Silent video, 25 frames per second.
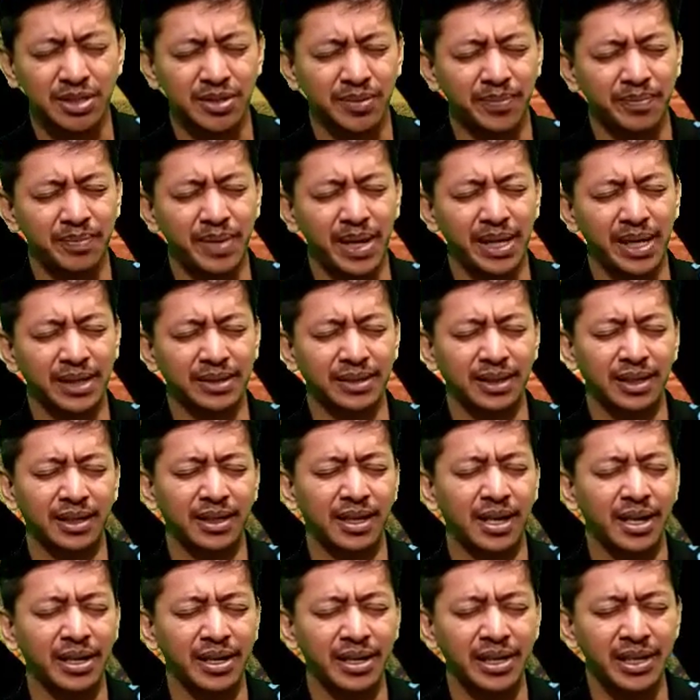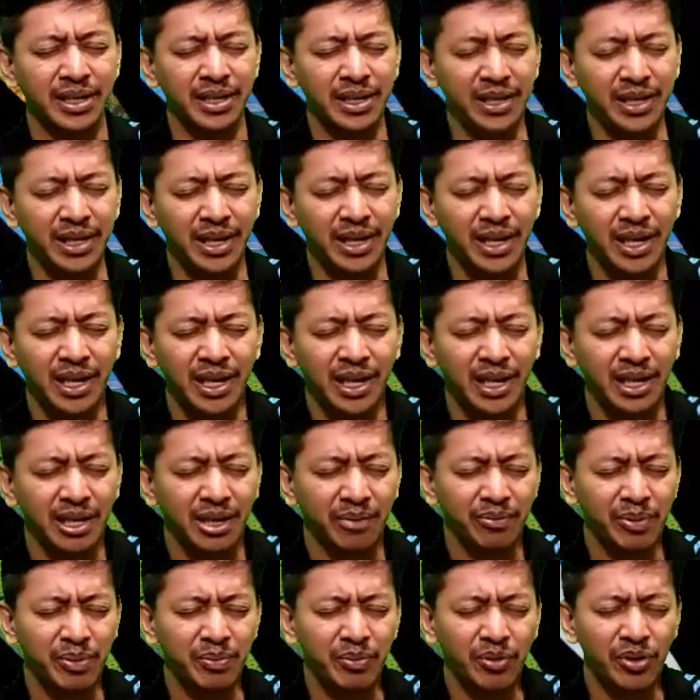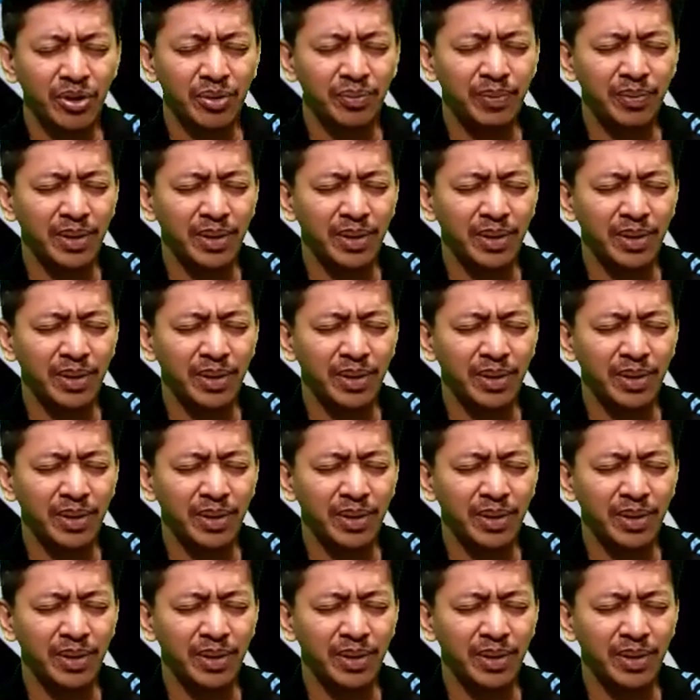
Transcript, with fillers: kesempatan hari ini kami boleh